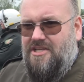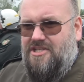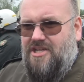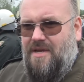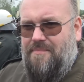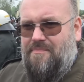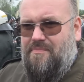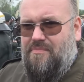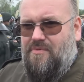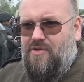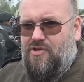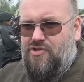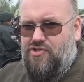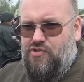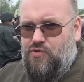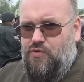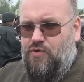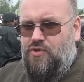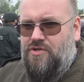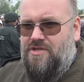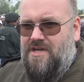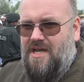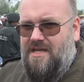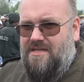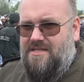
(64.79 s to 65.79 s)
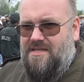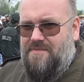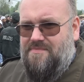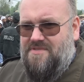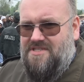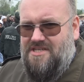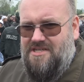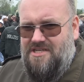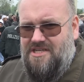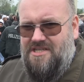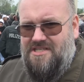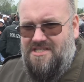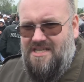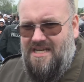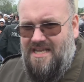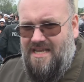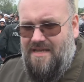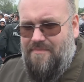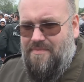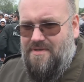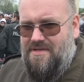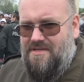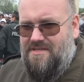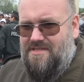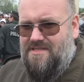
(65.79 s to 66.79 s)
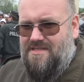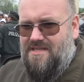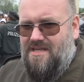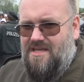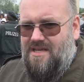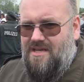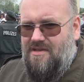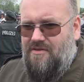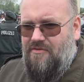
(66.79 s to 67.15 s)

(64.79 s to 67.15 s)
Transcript: ich habe gesucht nach dem Sinn des Lebens.